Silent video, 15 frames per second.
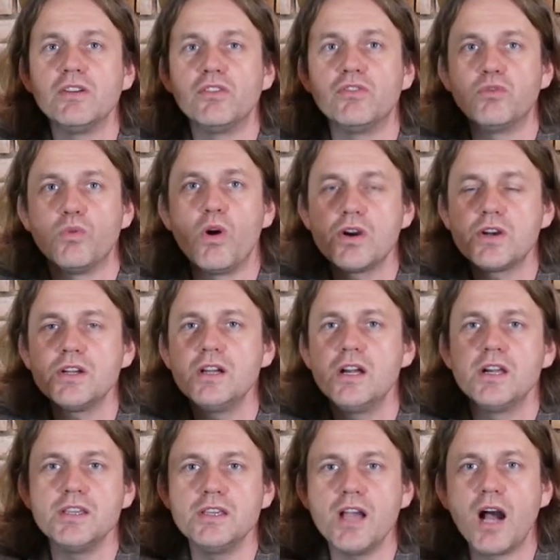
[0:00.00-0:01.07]
Włochy
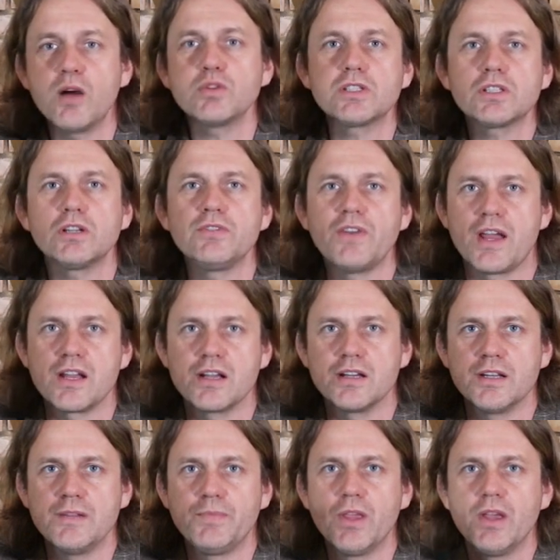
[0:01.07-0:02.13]
i Austro-Węgry.